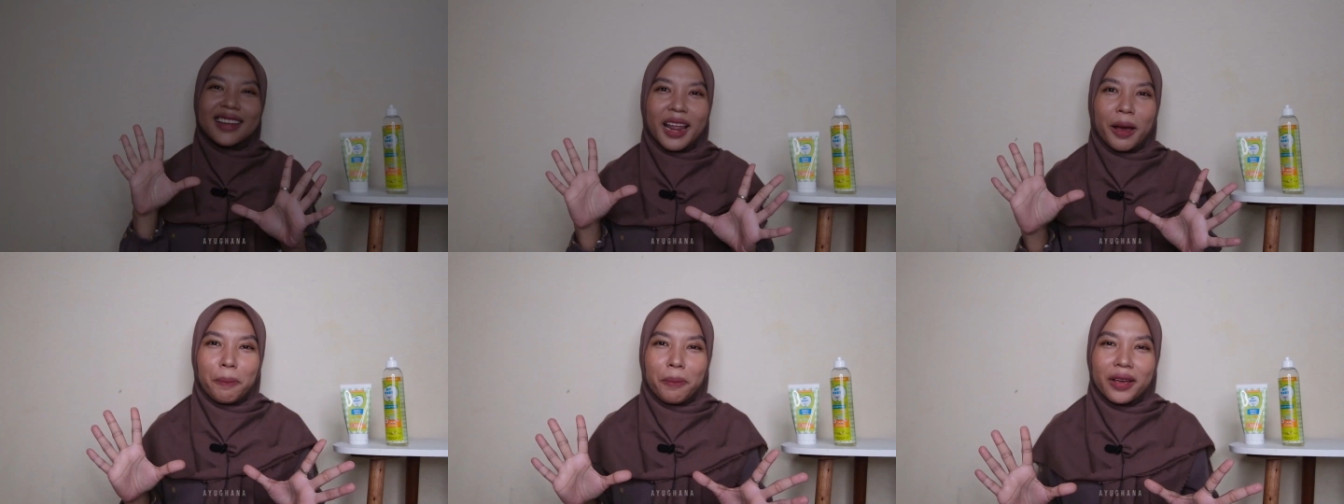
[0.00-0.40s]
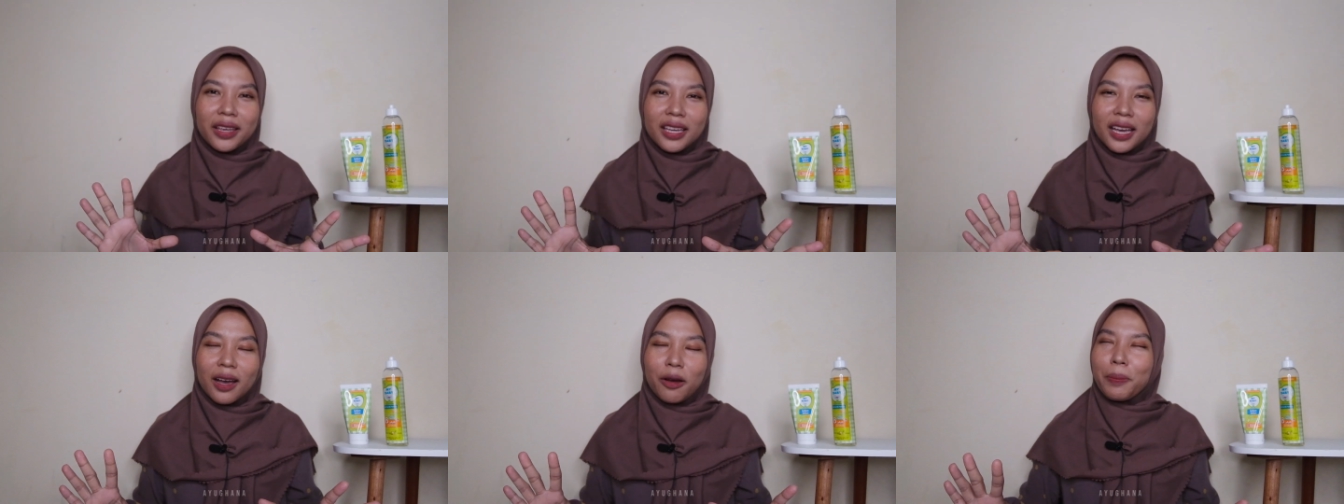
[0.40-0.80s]
kenapa
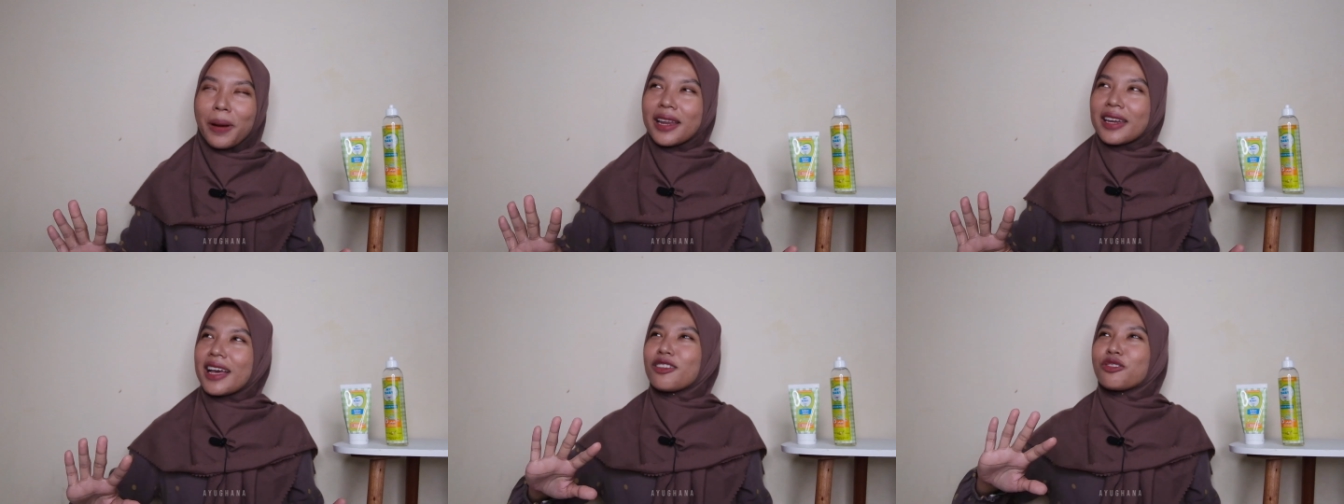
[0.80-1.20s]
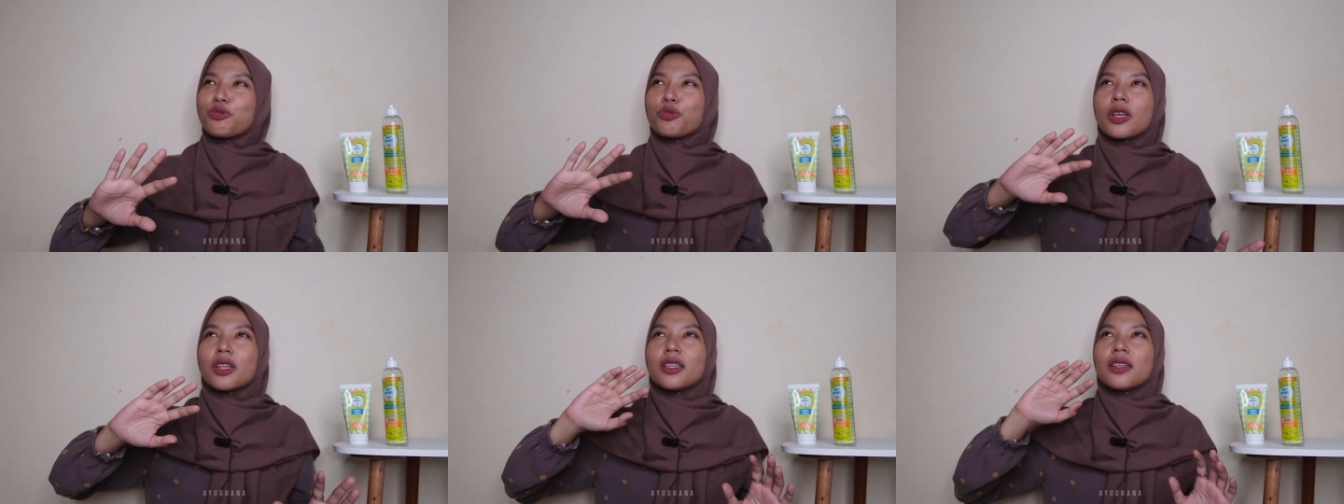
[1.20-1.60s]
ya, padahal
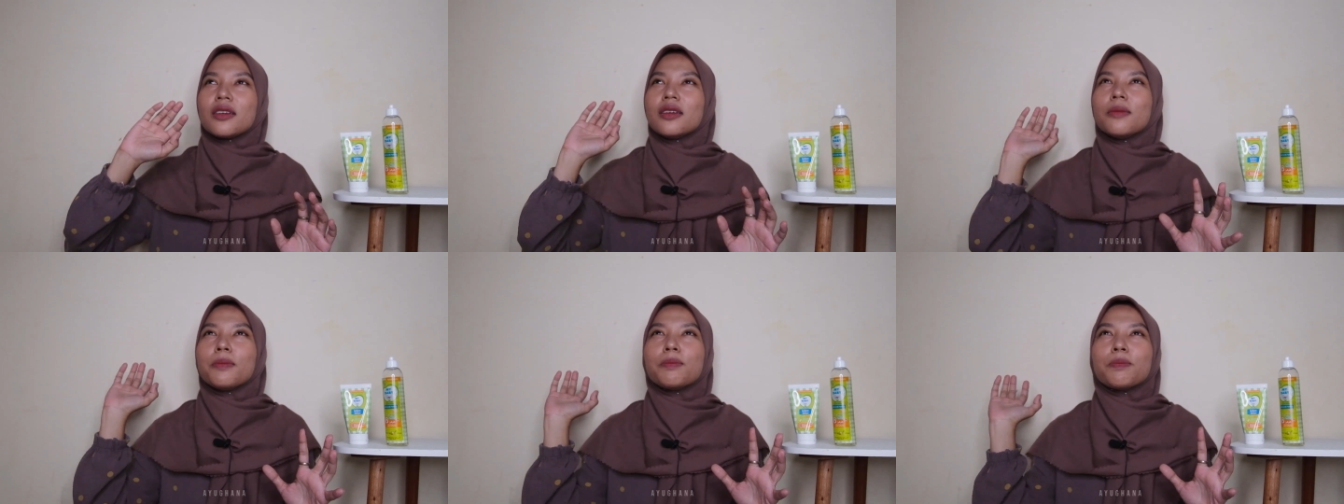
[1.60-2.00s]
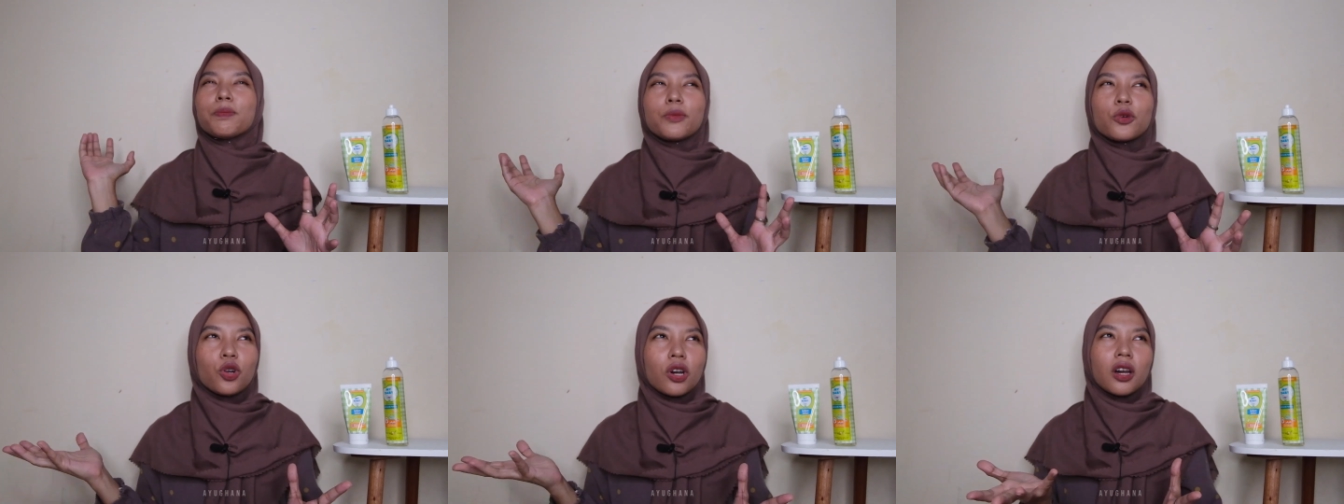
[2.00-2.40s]
sudah
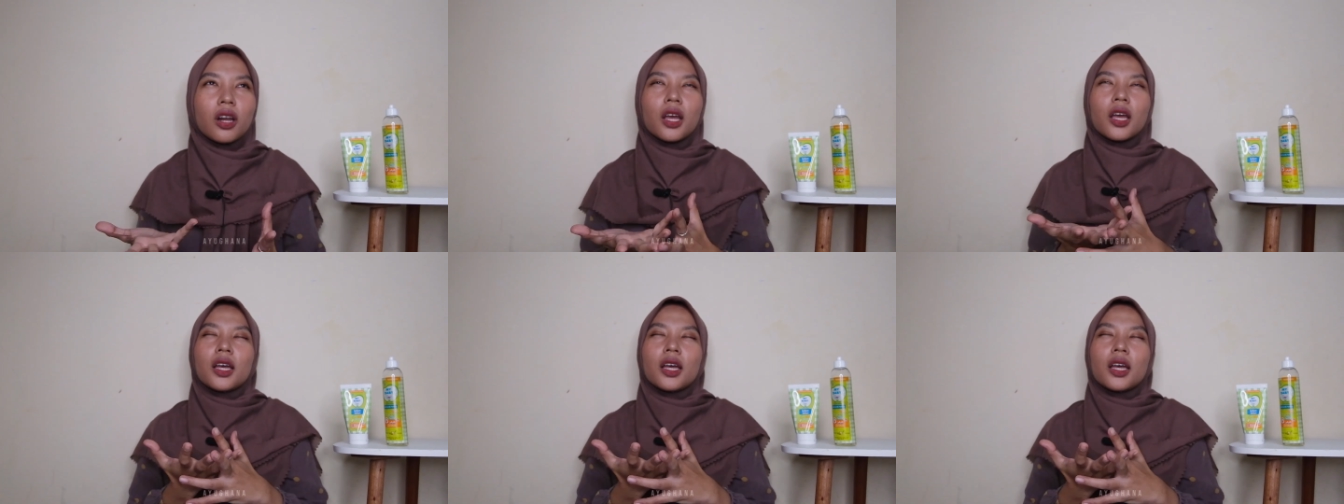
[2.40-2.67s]
digempur